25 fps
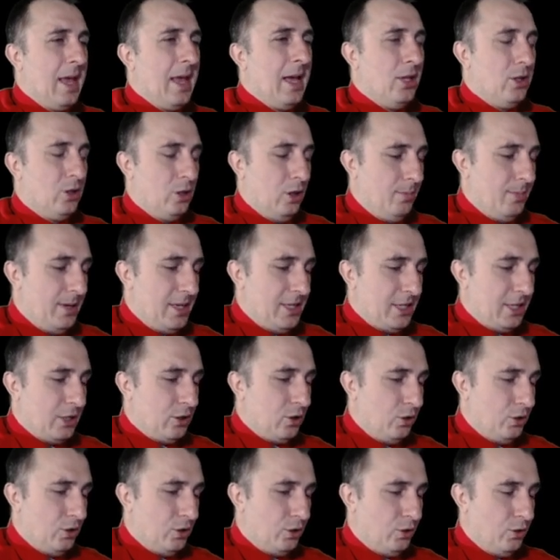to będzie
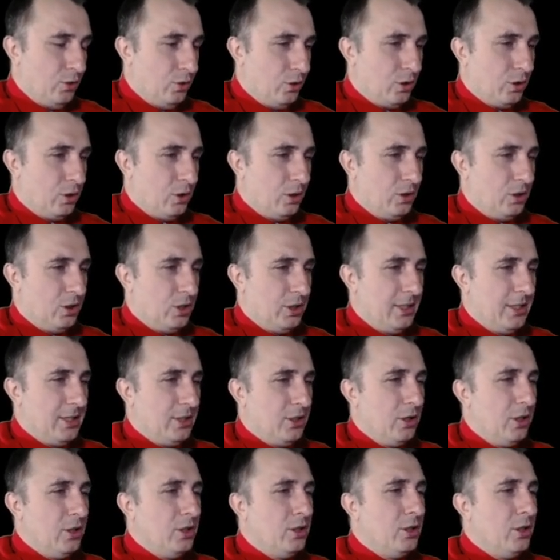konstruktor, czyli
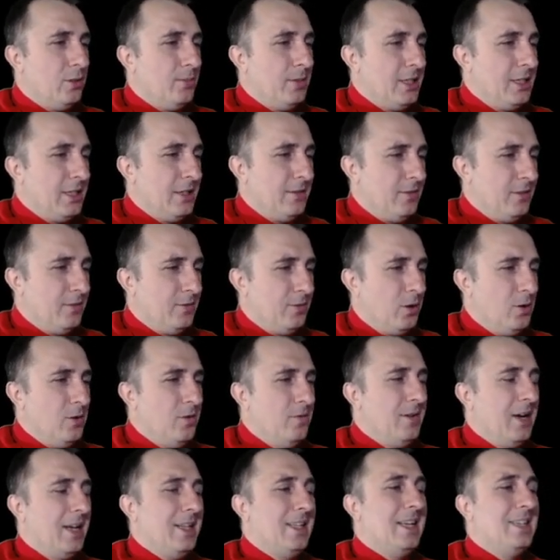coś, co będzie
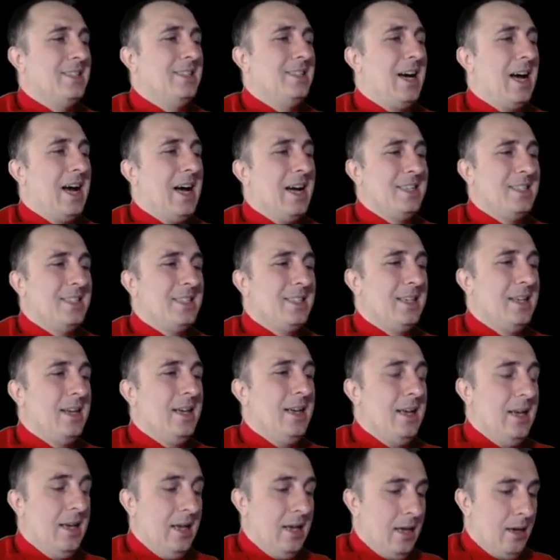wywoływane raz
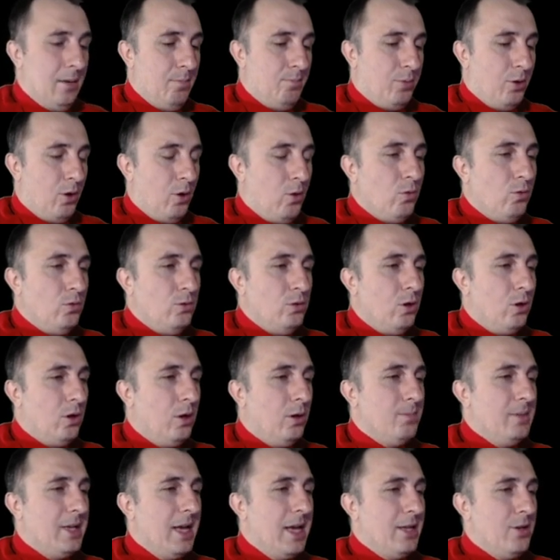po
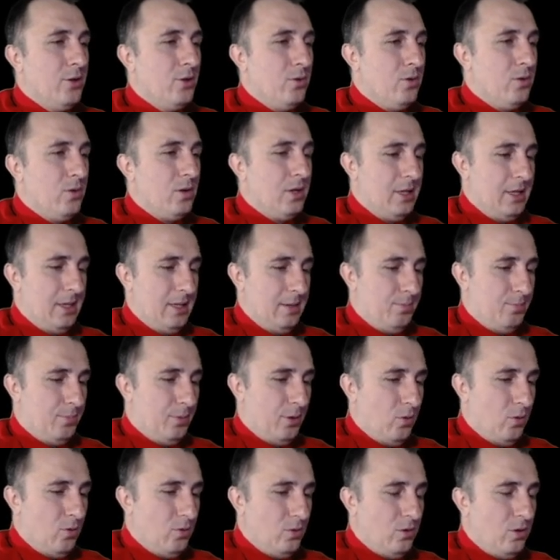uruchomieniu, e,
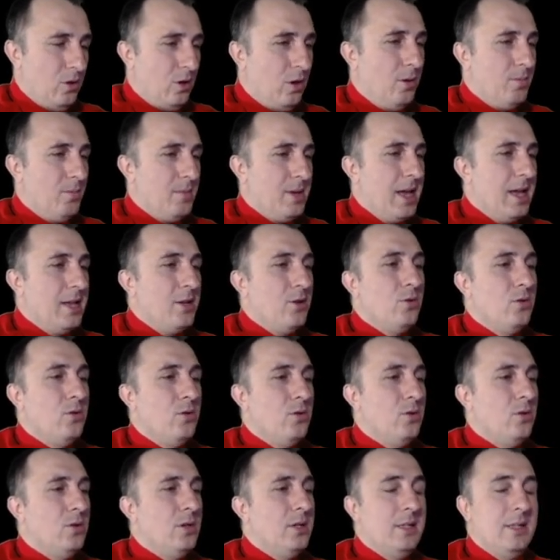po
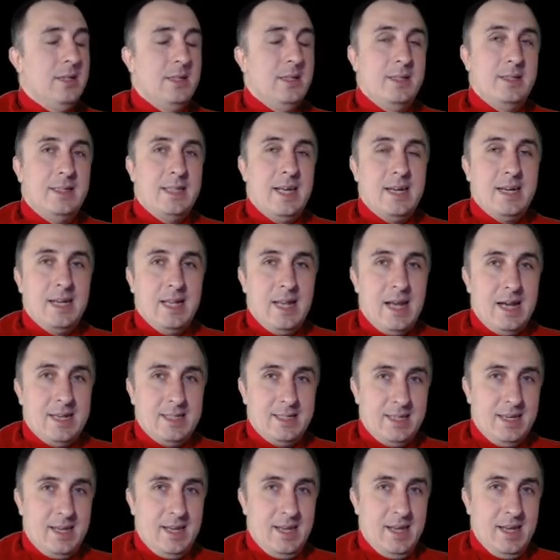uruchomieniu e, tej
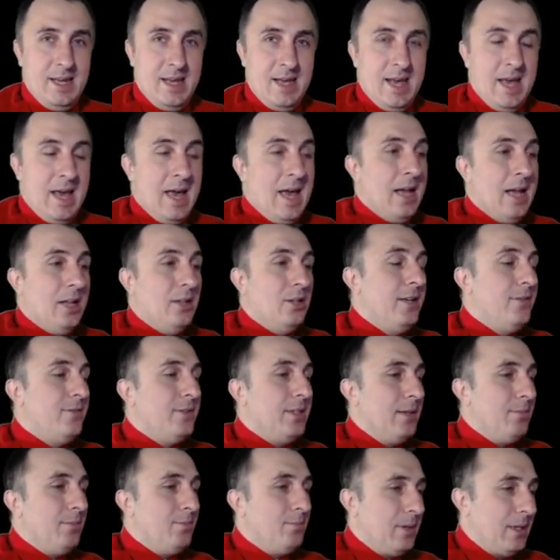klasy. No i w
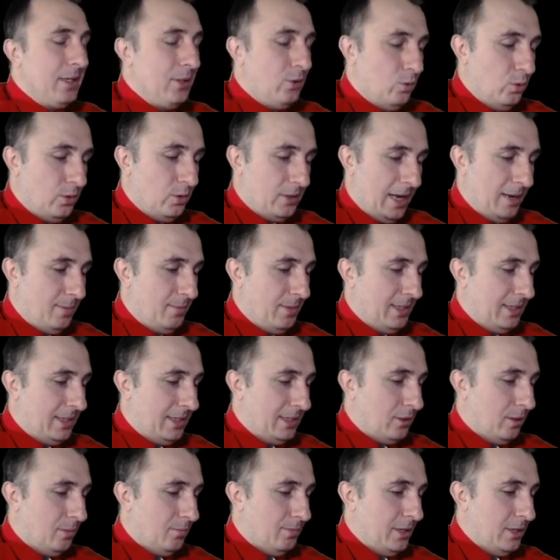tym tutaj będę
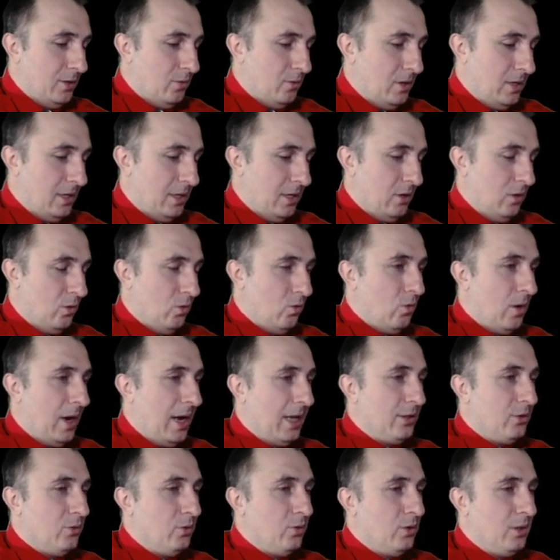robił
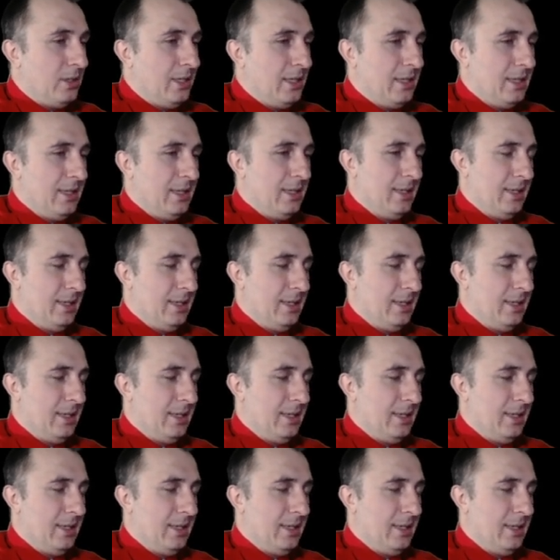ładuj,